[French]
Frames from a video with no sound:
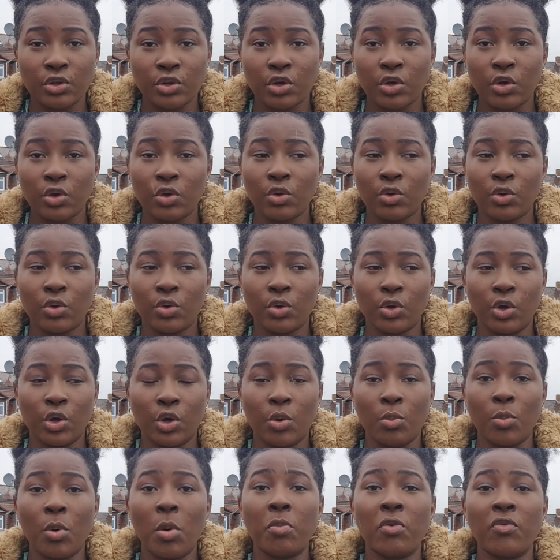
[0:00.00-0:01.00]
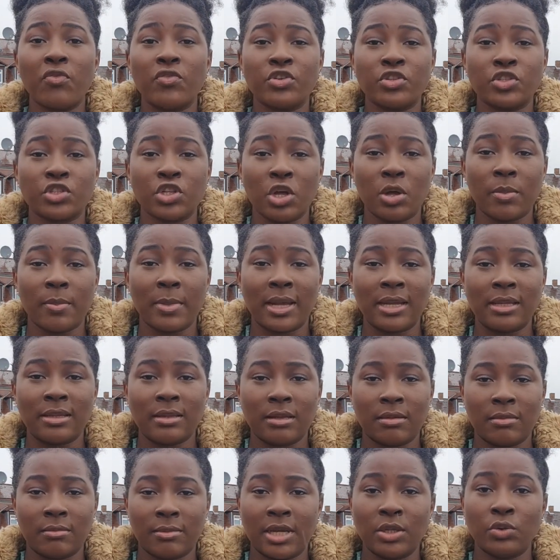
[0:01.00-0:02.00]
que euh, mon professeur
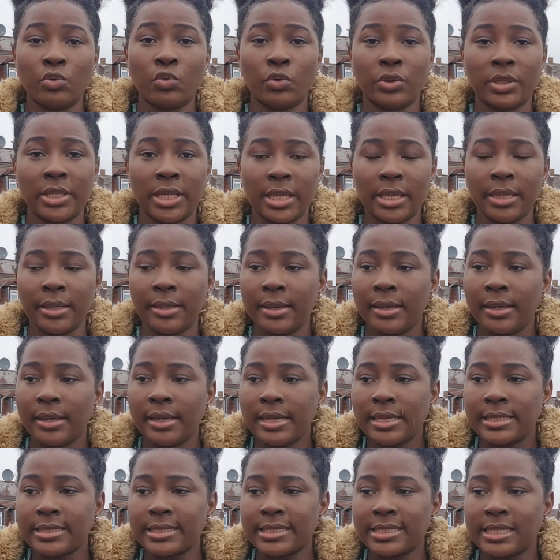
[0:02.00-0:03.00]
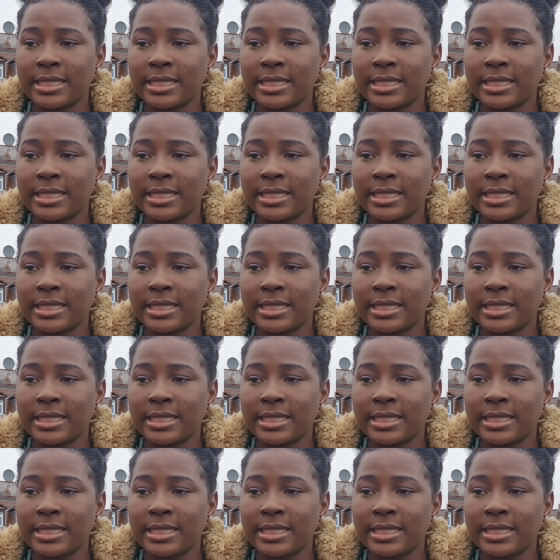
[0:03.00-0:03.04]
m'a donné. Ça